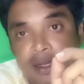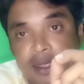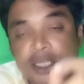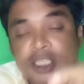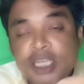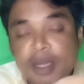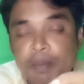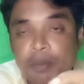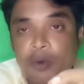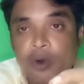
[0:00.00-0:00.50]

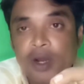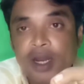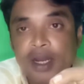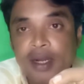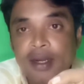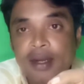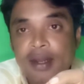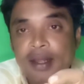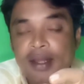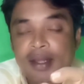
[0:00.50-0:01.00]
হিসাব করেন
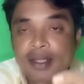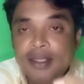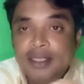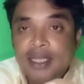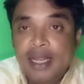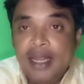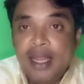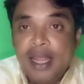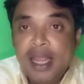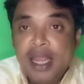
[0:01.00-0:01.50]
যে
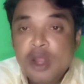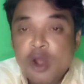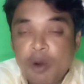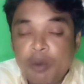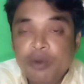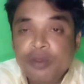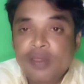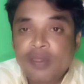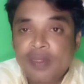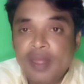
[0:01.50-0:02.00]
এই
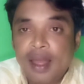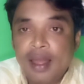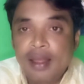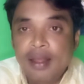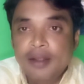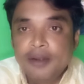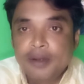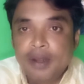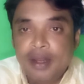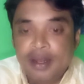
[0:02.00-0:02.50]
অবস্থায়
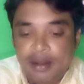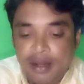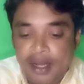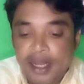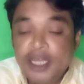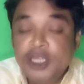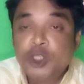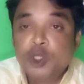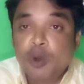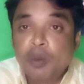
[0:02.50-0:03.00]

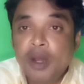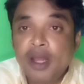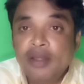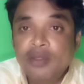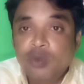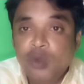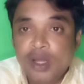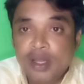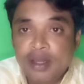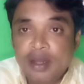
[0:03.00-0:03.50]
এই সময়ে
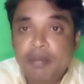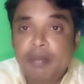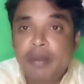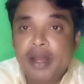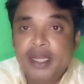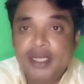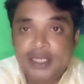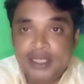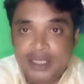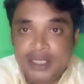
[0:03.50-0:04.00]
দু হাজার
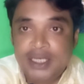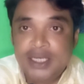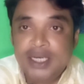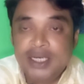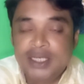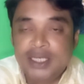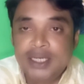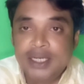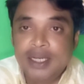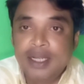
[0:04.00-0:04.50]
বাইশের
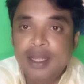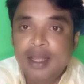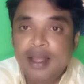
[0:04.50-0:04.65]
শেষে